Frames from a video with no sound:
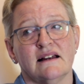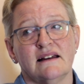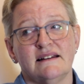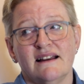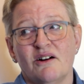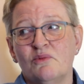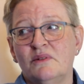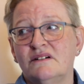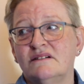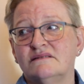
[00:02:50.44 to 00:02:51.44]
Ich
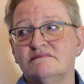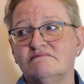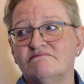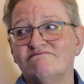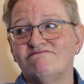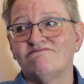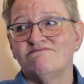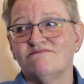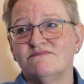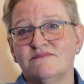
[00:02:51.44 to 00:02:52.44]
glaube,
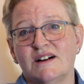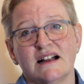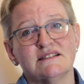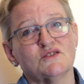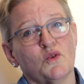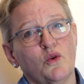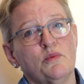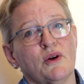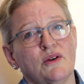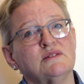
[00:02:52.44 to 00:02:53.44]
ganz
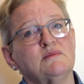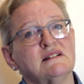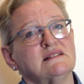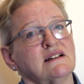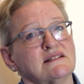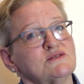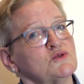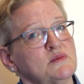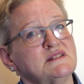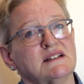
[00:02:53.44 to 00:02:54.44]
grob könnte man das
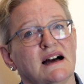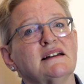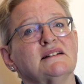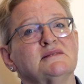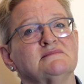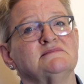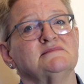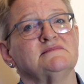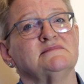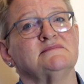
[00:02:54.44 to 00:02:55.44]
so bezeichnen,
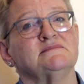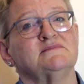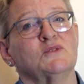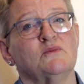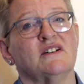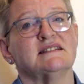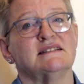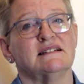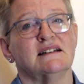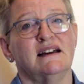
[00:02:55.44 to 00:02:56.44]
um was
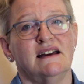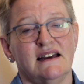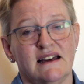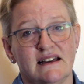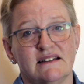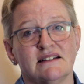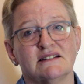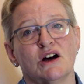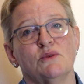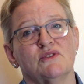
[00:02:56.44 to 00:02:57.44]
es in der
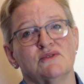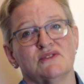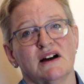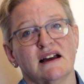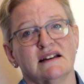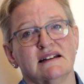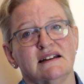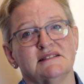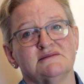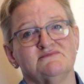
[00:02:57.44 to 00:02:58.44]
Traum von Freiheit geht